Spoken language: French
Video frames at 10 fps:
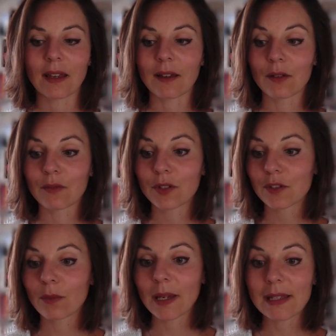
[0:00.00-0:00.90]
Euh, votre
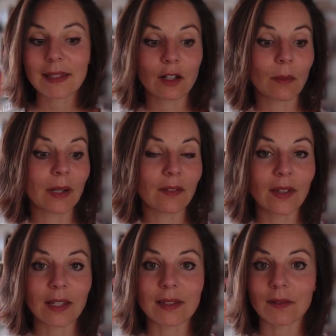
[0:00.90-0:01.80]
sommeil, c'est comme
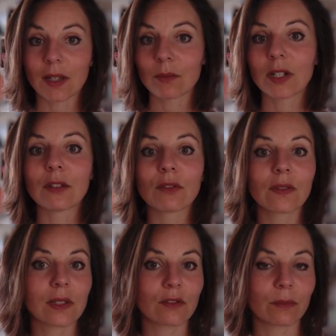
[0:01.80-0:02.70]
l'éveil, c'est vraiment les deux
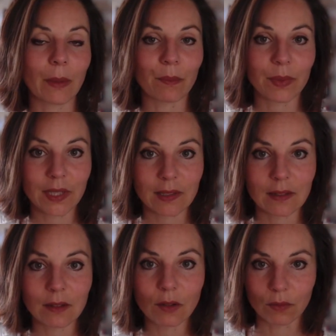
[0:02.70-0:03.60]
faces d'une même
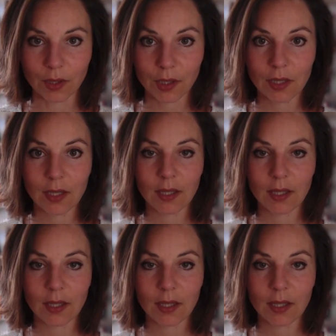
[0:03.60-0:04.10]
pièce. Donc,